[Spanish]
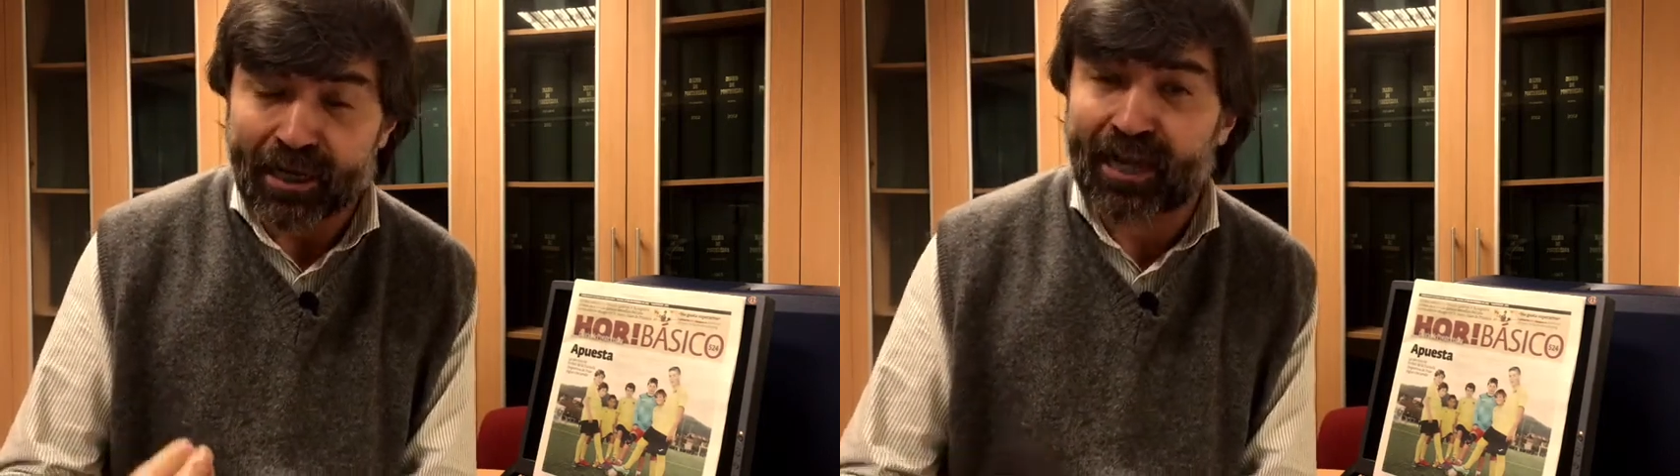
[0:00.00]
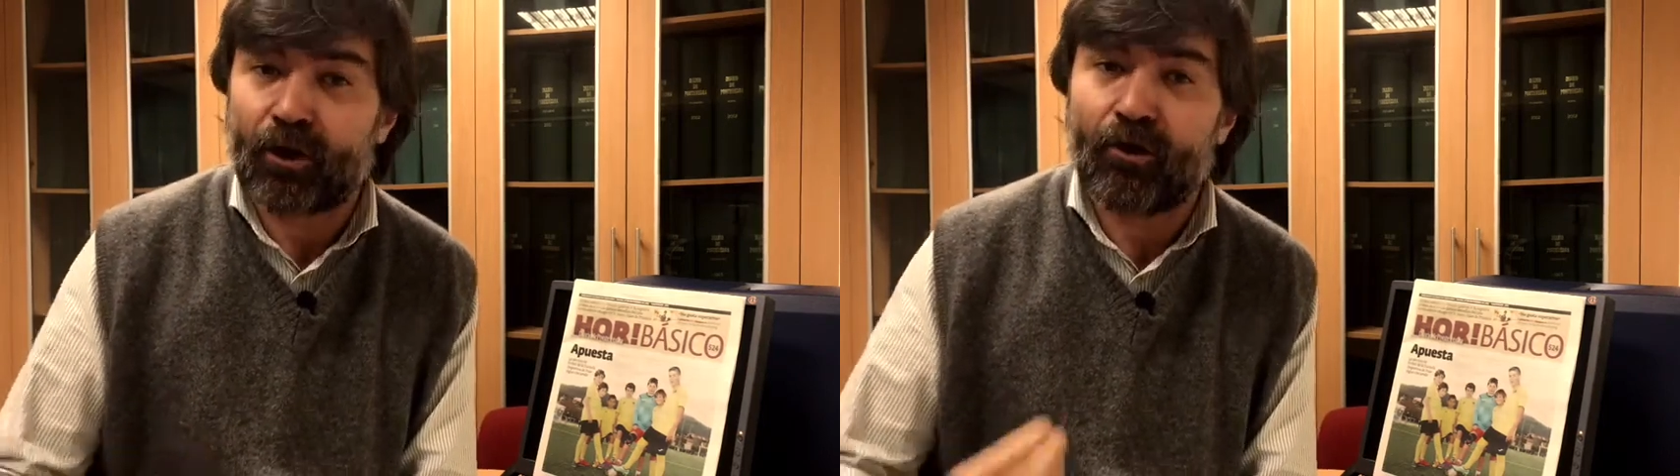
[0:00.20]

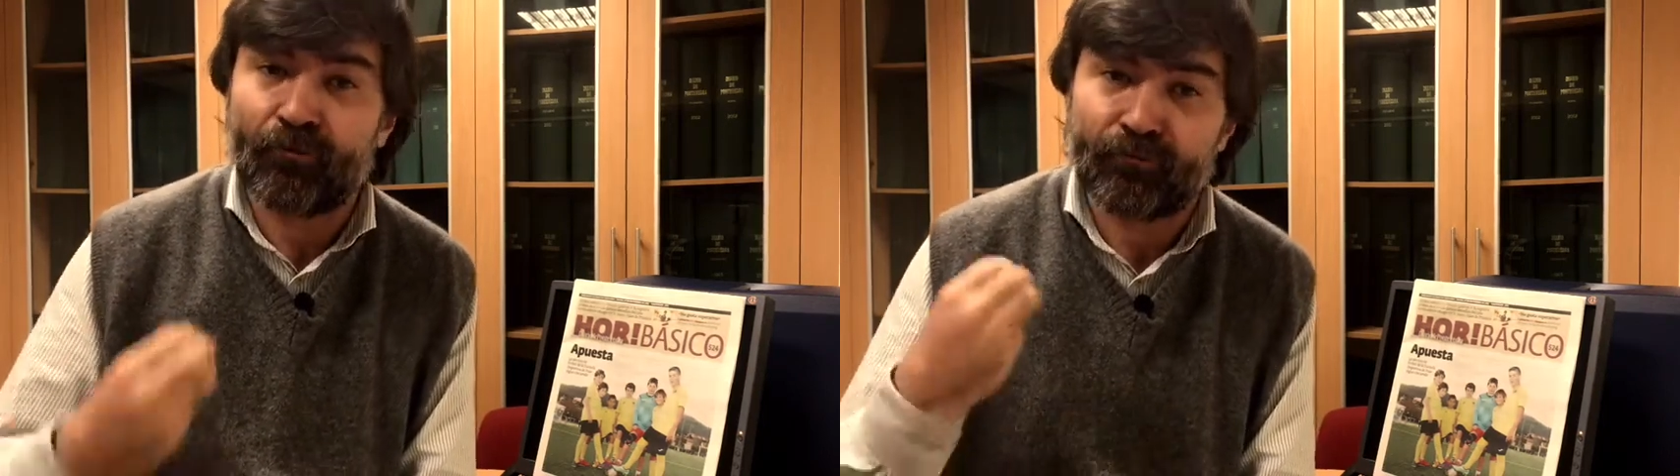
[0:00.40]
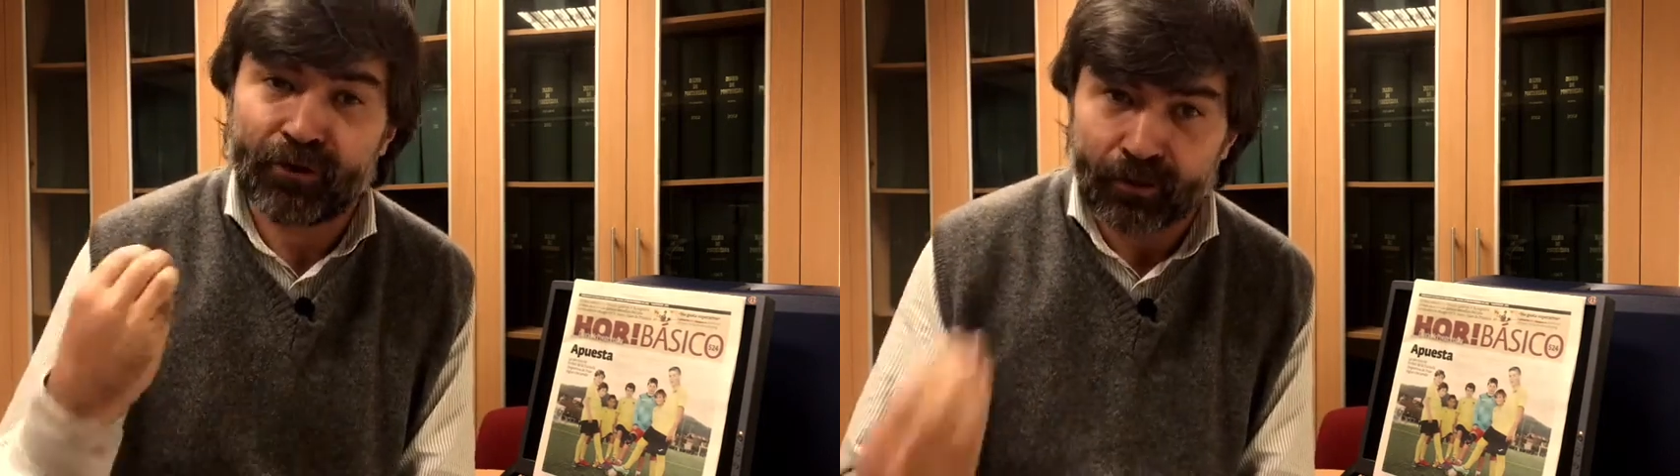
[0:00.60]
que
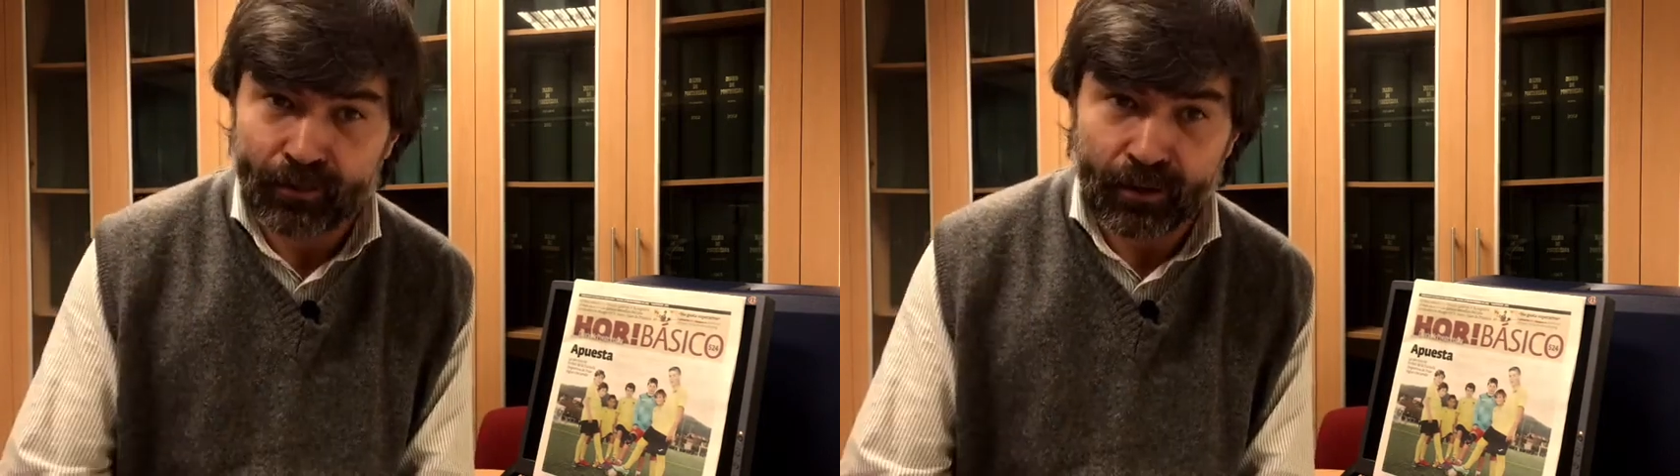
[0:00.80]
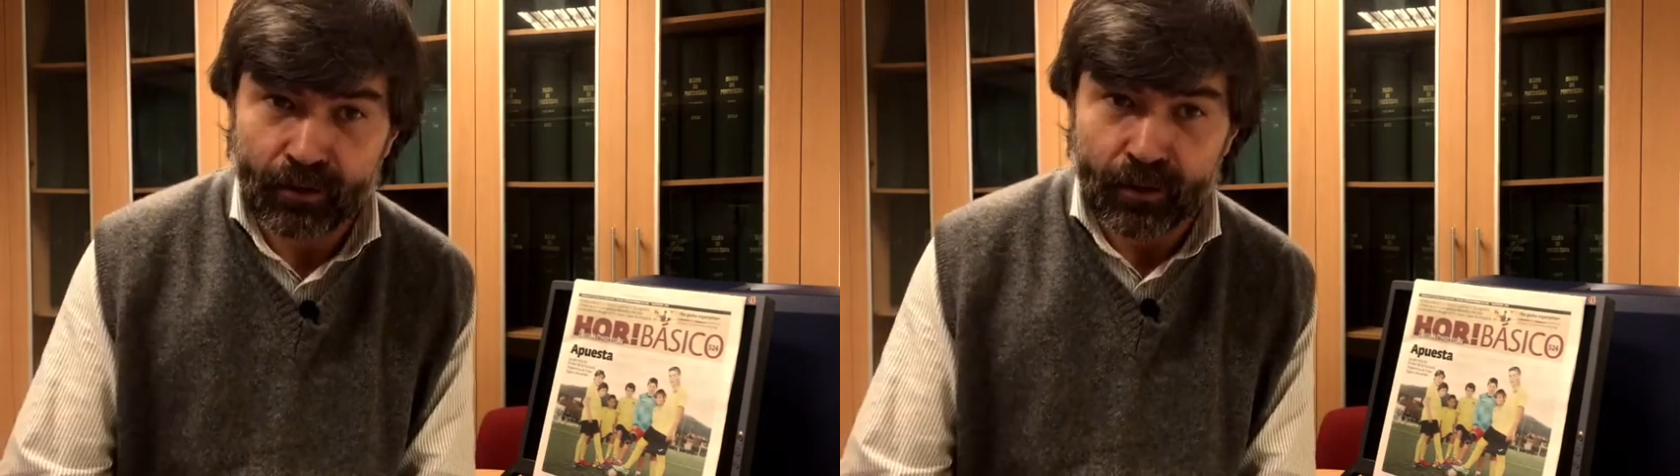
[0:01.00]

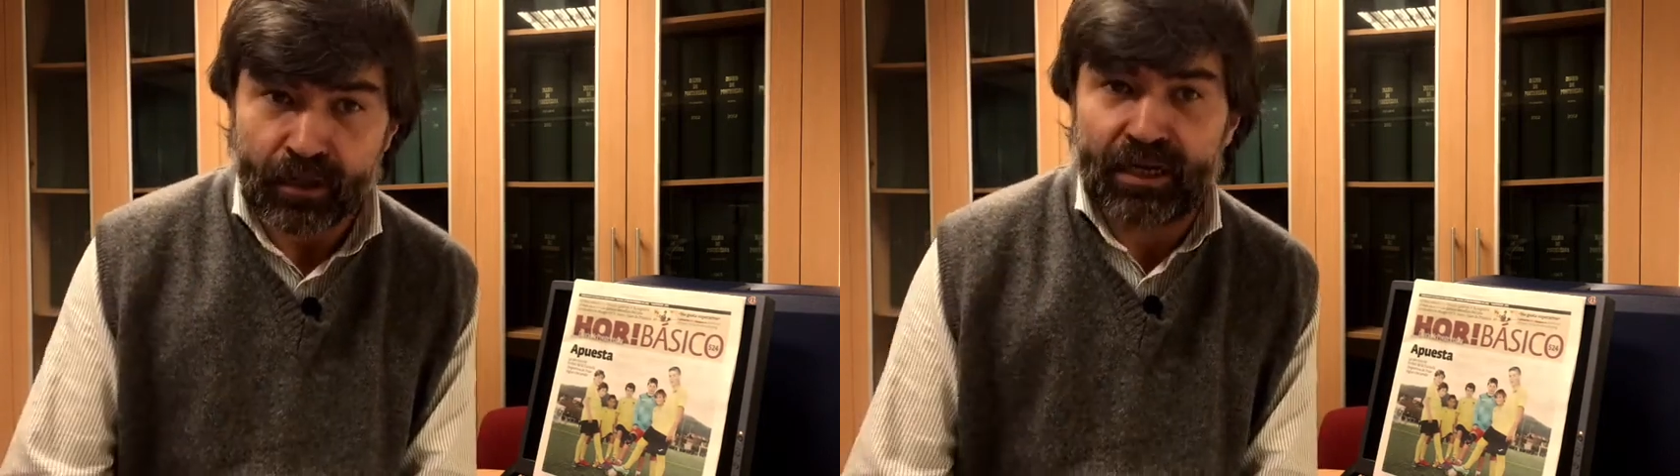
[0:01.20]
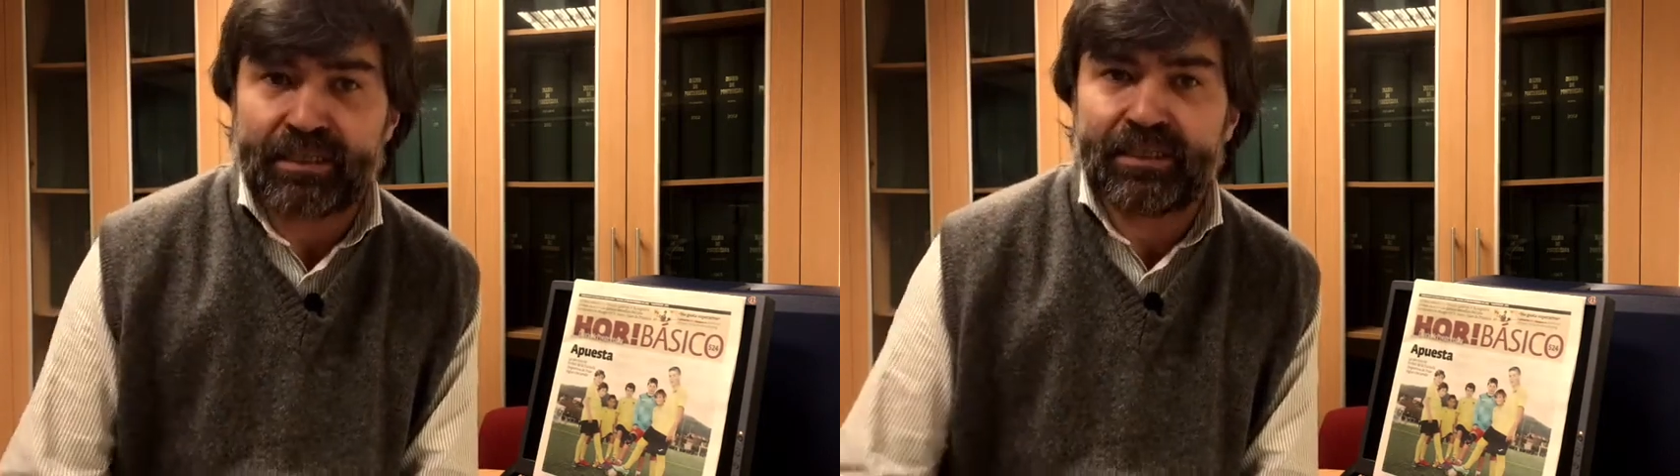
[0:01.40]
confirman
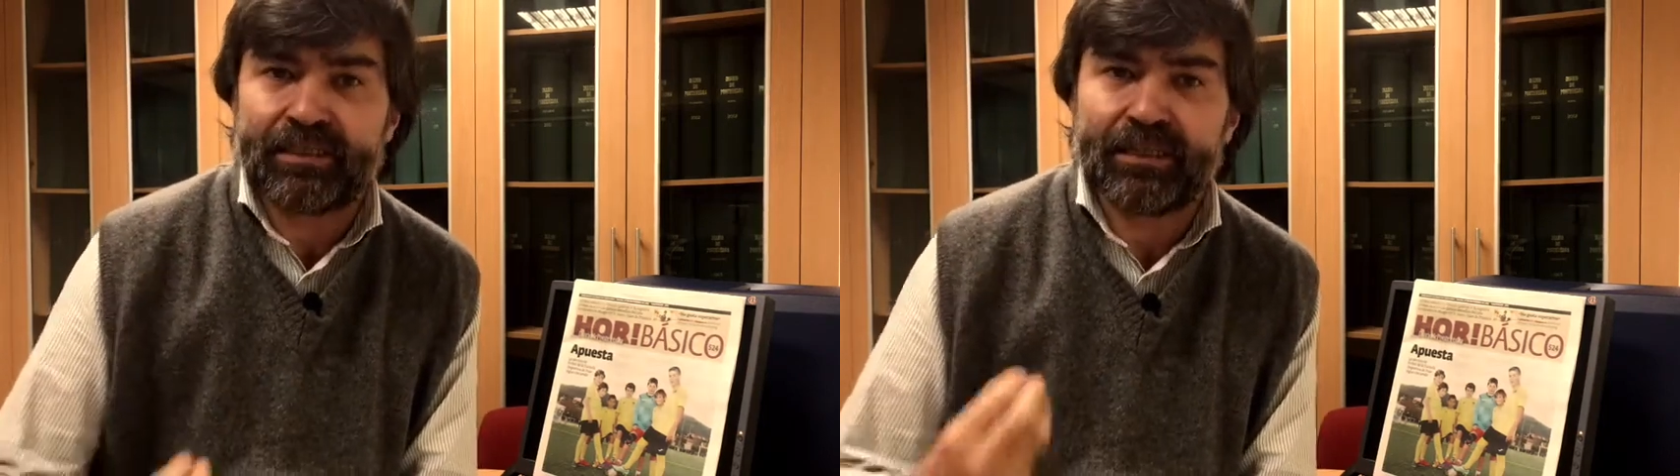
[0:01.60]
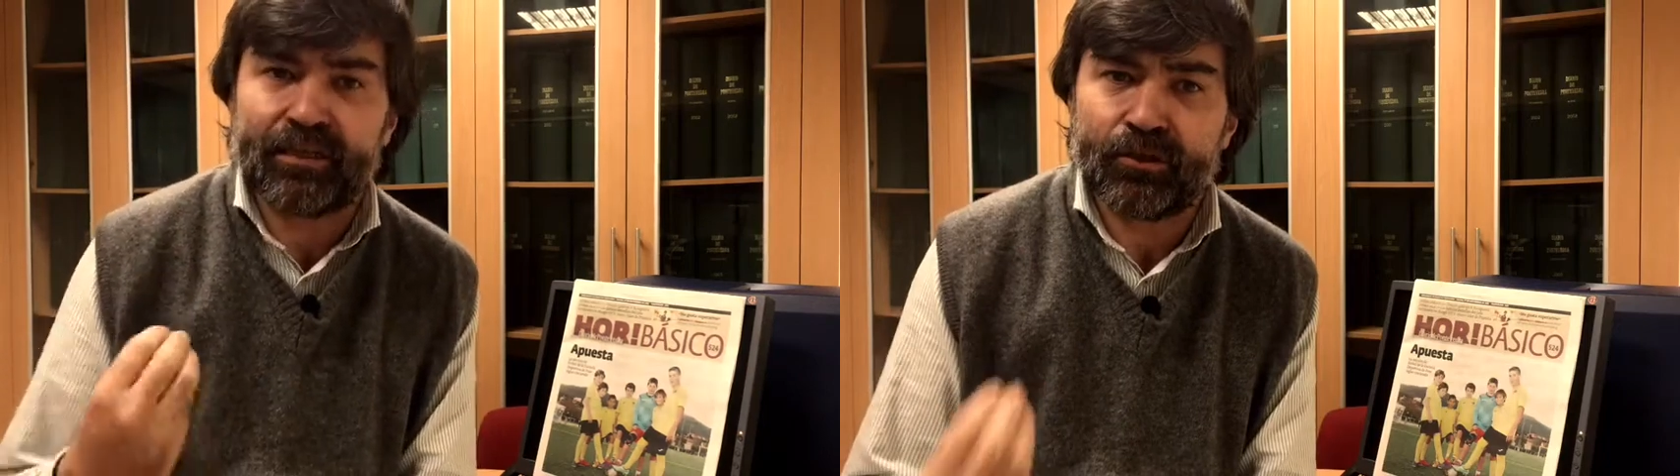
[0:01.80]
las
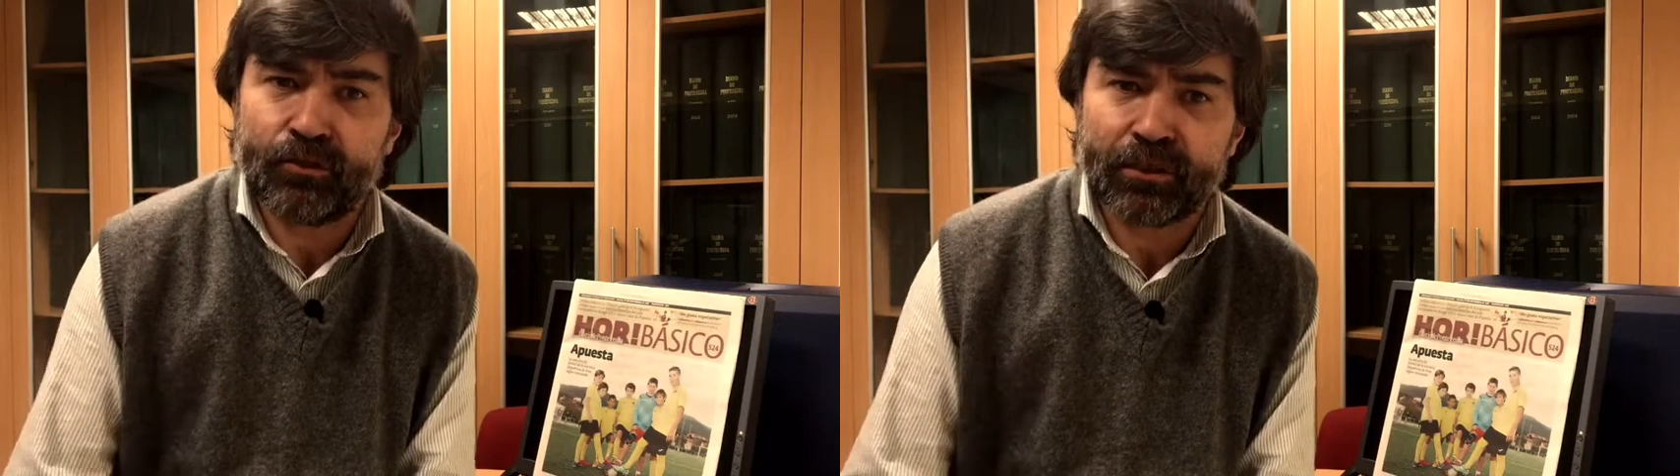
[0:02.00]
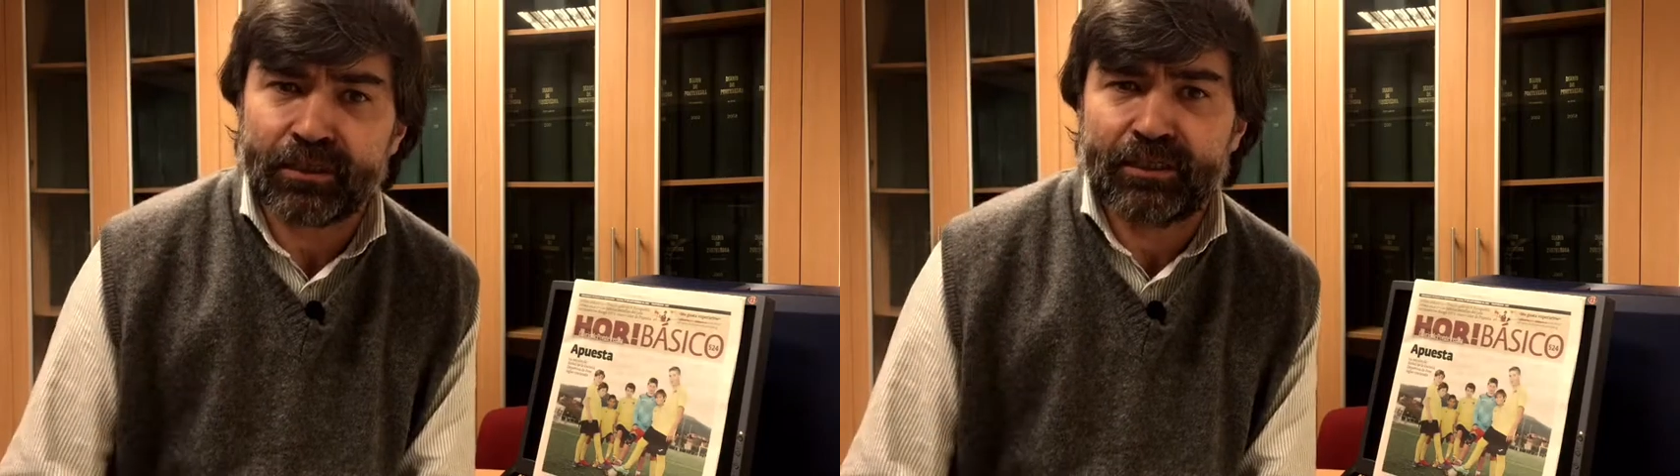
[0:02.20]
sensaciones